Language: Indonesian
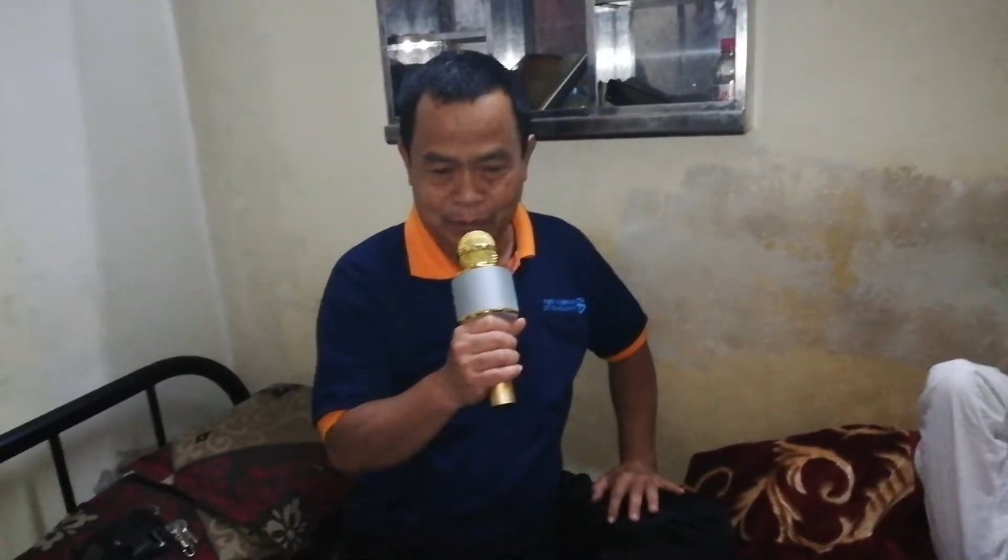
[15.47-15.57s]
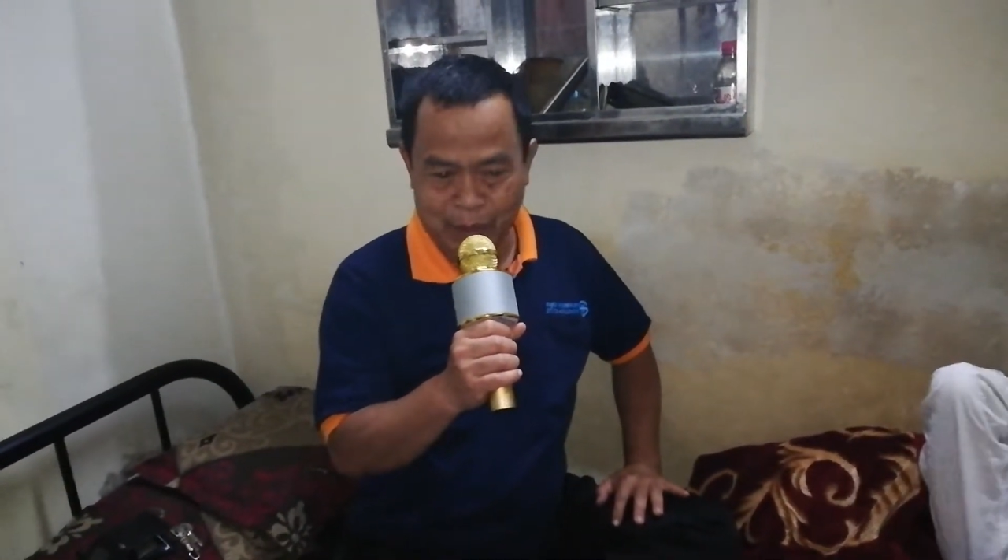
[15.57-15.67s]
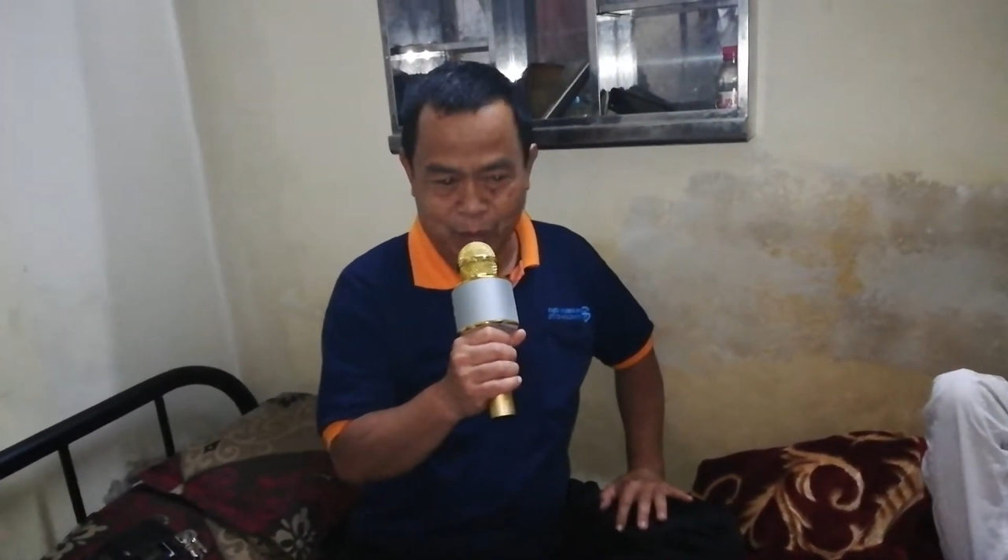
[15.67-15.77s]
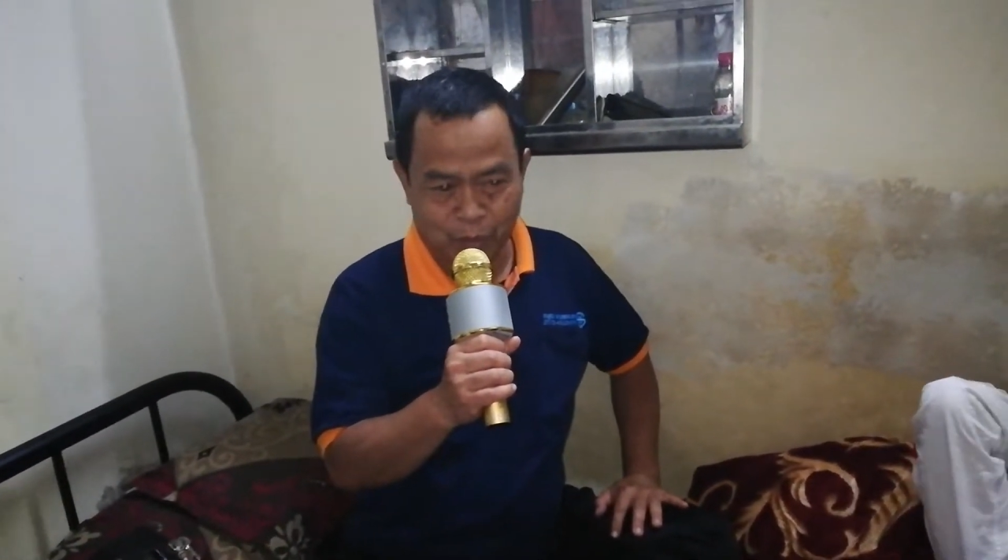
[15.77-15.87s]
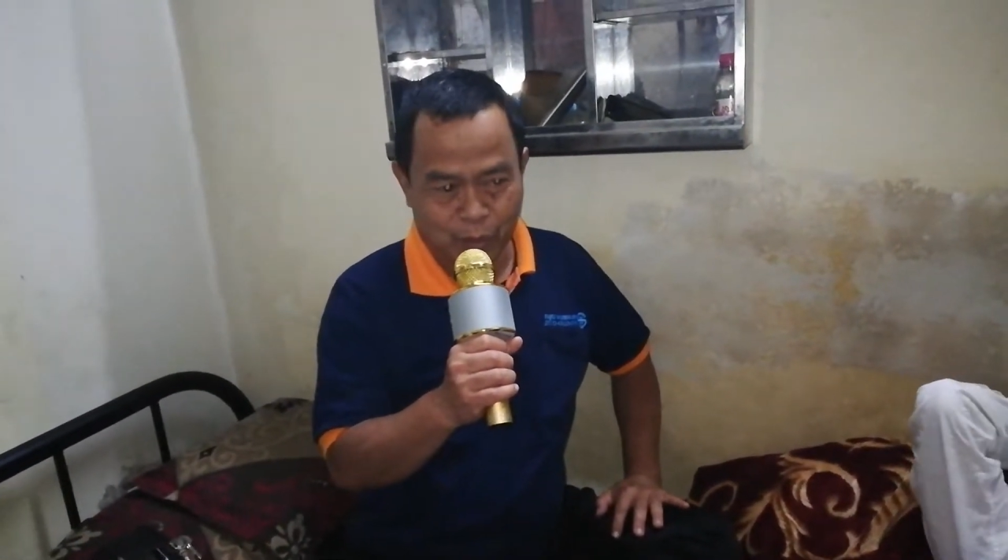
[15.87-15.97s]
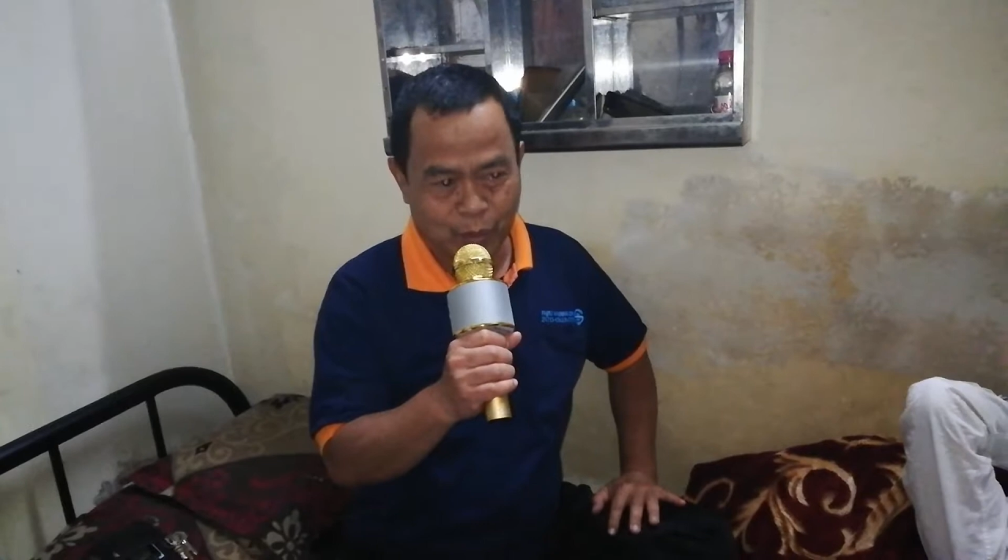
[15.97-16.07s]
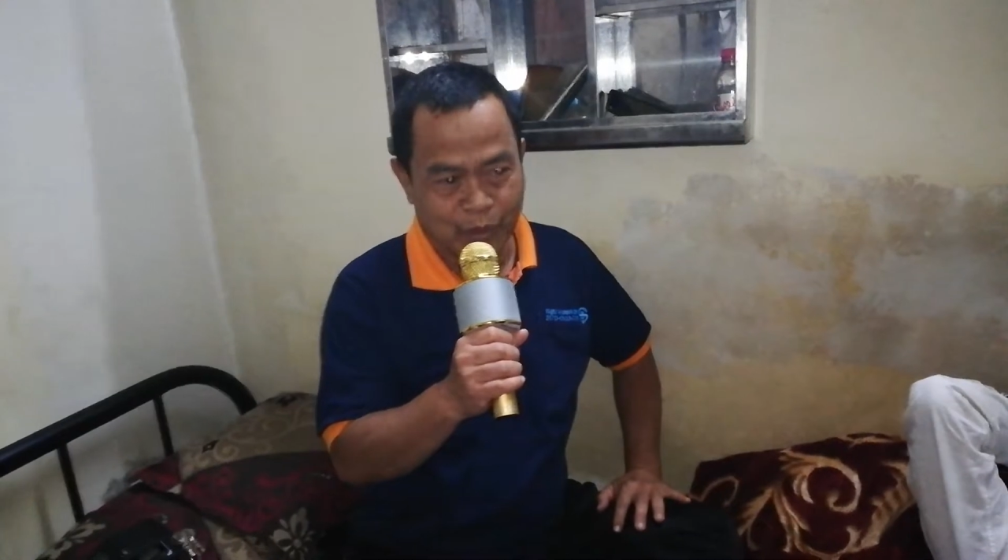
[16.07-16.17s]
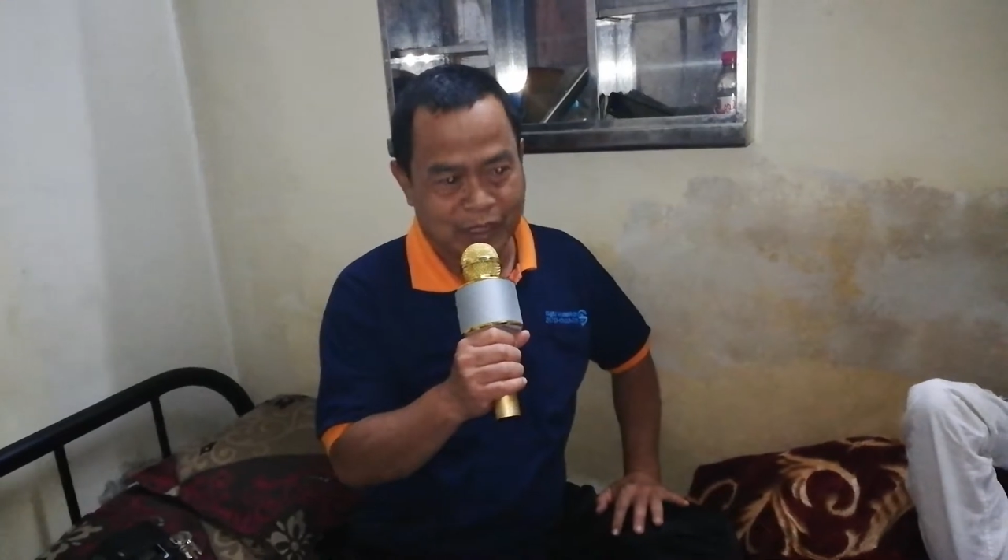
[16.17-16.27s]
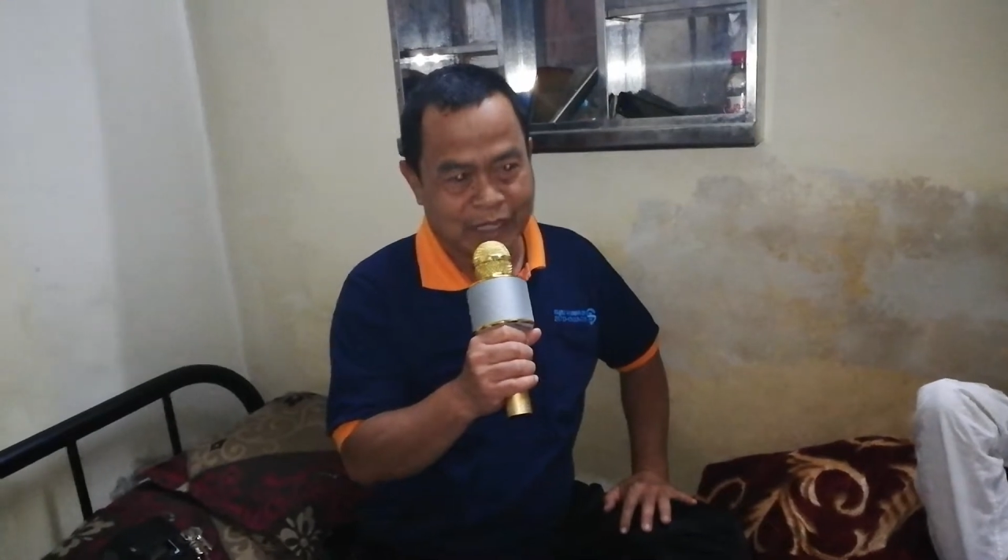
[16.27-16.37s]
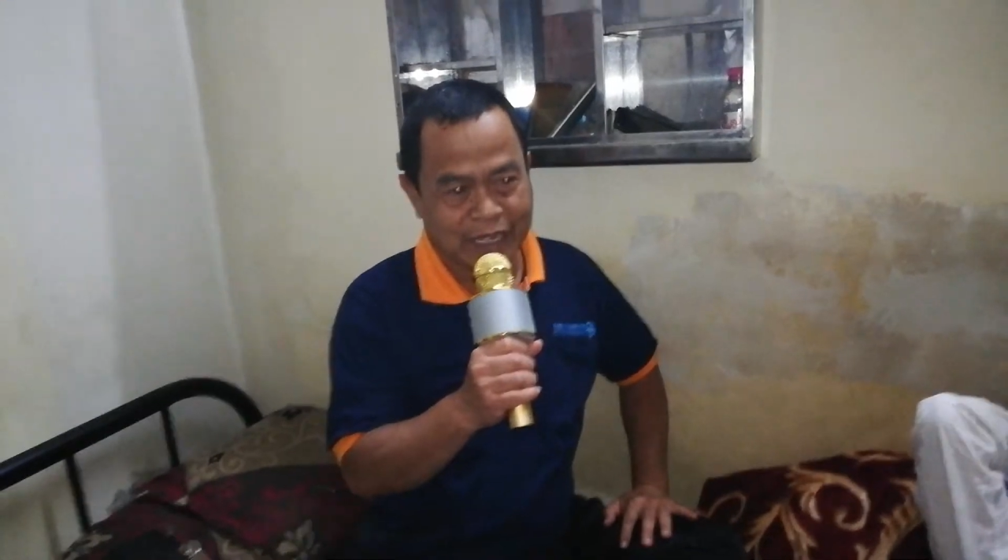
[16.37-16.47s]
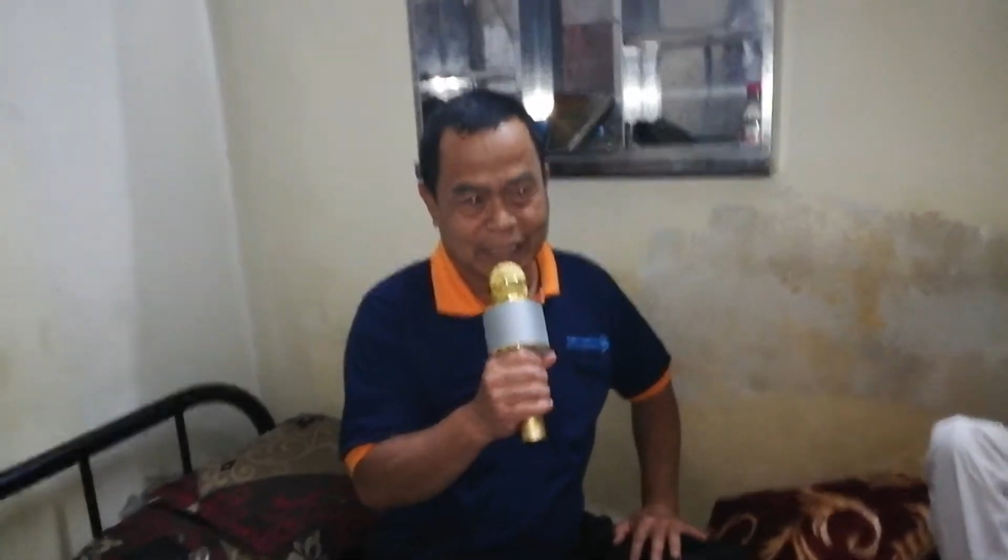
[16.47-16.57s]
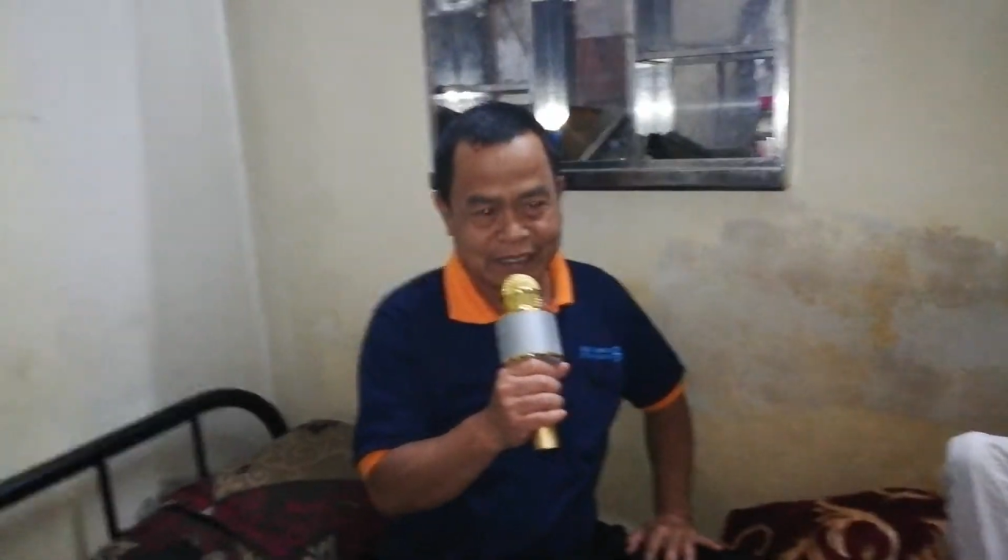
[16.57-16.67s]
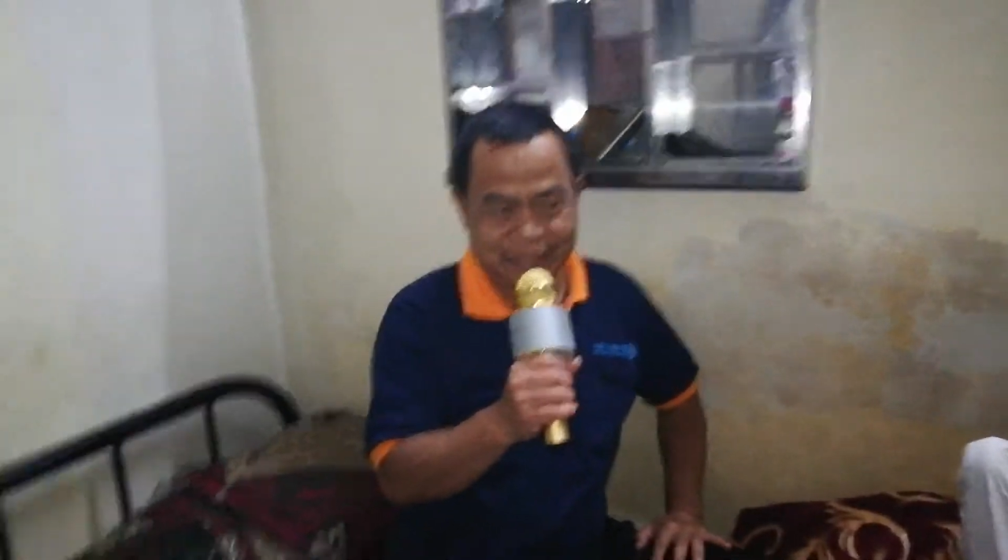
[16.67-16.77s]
berkumpul dengan